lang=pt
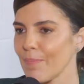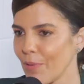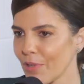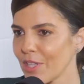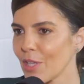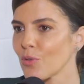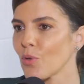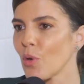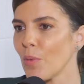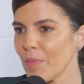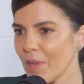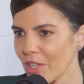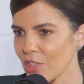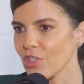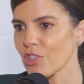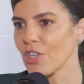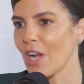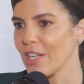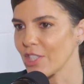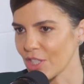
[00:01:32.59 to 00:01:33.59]
e poder dormir
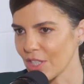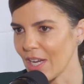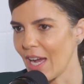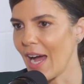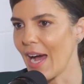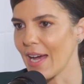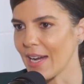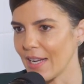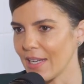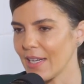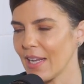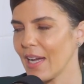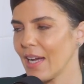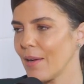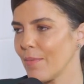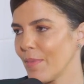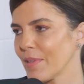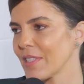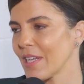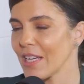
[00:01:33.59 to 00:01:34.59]
já de cara, né?
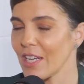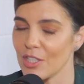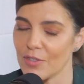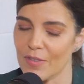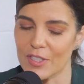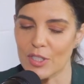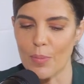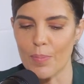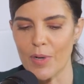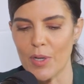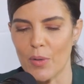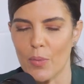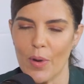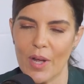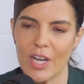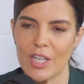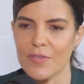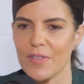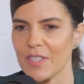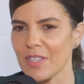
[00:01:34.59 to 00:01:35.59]
Mas aí claro. às vezes eu brinco com
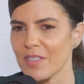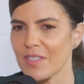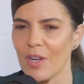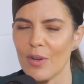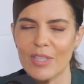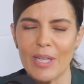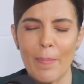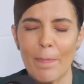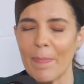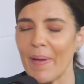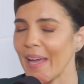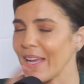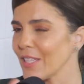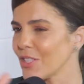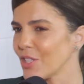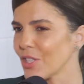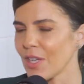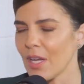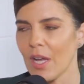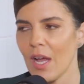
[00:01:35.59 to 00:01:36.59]
ele, às vezes não.
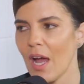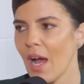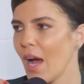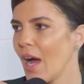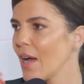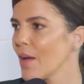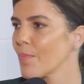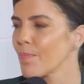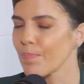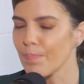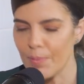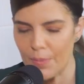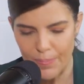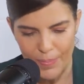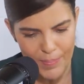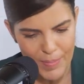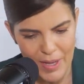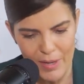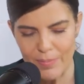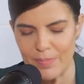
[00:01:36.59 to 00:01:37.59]
Depende.
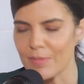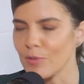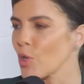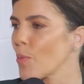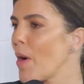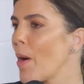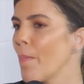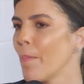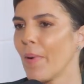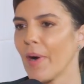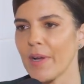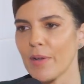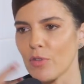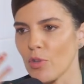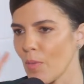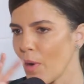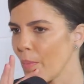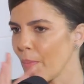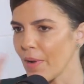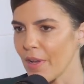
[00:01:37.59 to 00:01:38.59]
Primeiro, tomar um banho.
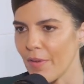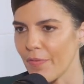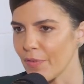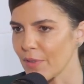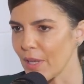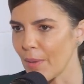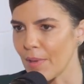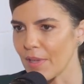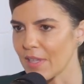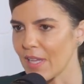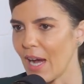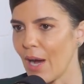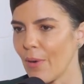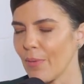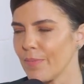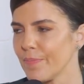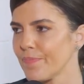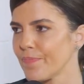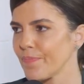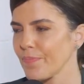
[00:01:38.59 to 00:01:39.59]
Tomar um banho é
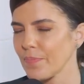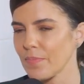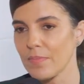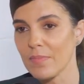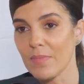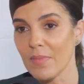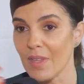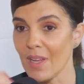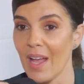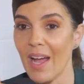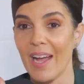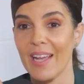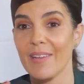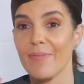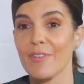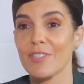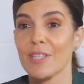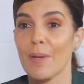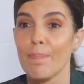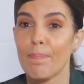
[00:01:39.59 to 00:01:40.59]
fundamental. Aí
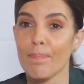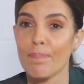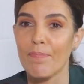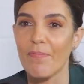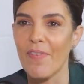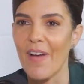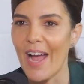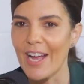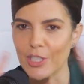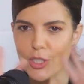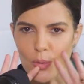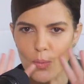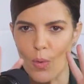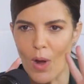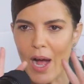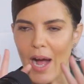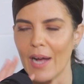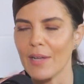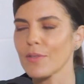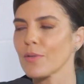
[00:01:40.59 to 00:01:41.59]
você fecha o
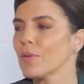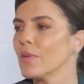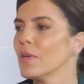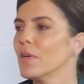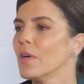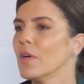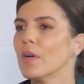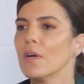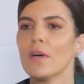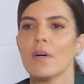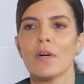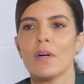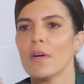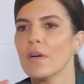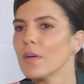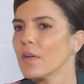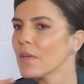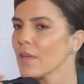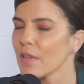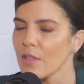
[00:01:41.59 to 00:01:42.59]
quarto
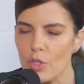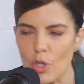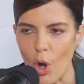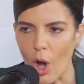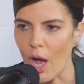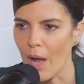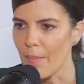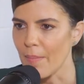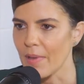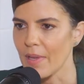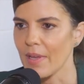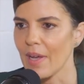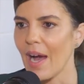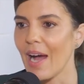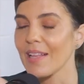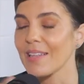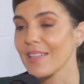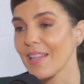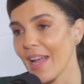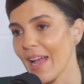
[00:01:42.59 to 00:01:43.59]
e dorme
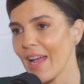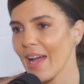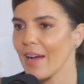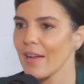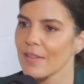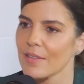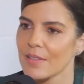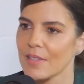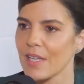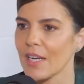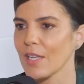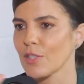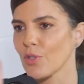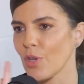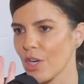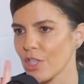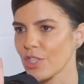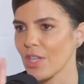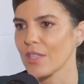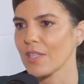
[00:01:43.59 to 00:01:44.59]
até três
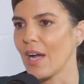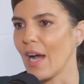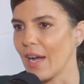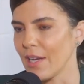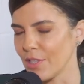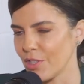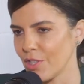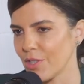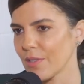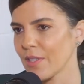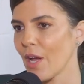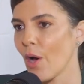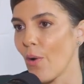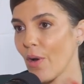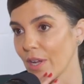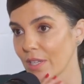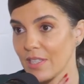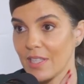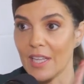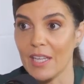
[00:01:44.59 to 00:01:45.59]
horas da tarde, que é a
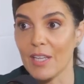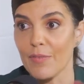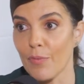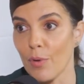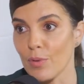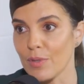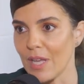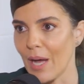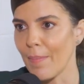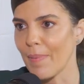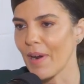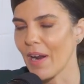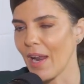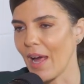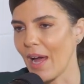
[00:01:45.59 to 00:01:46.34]
hora que você tem que voltar para